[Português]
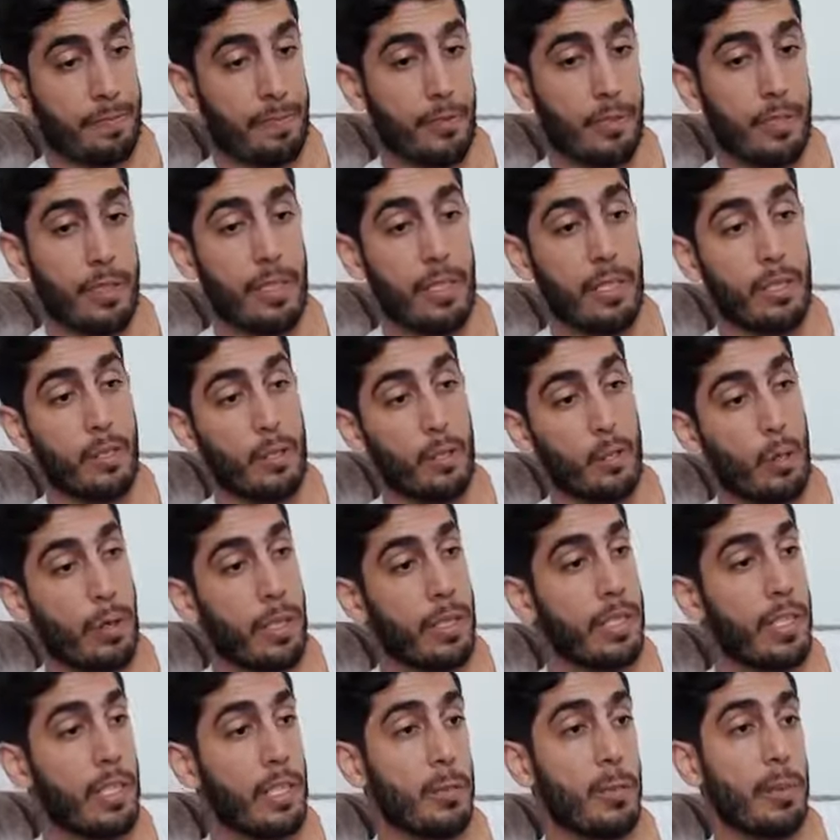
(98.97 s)
Você
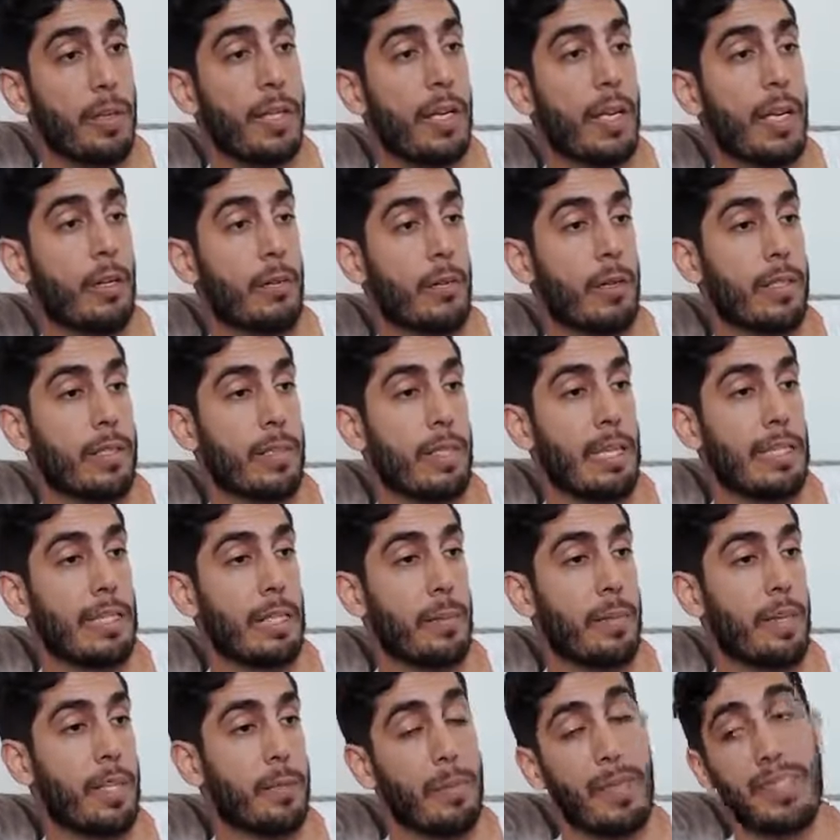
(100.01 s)
sonha desde pequena com esse
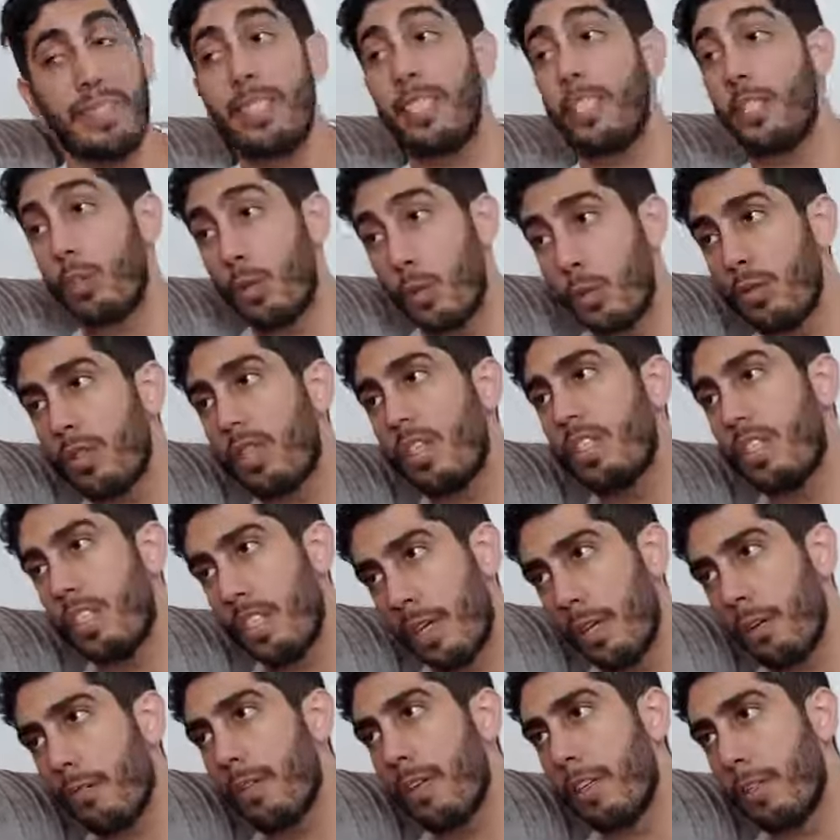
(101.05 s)
casamento, mas você junta
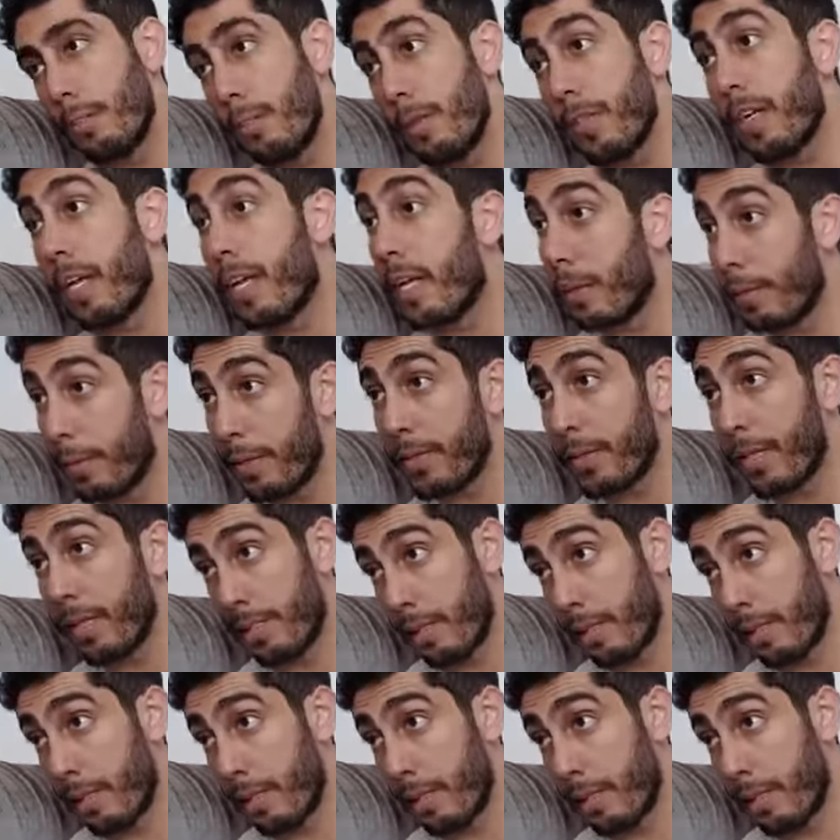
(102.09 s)
dinheiro desde pequena para esse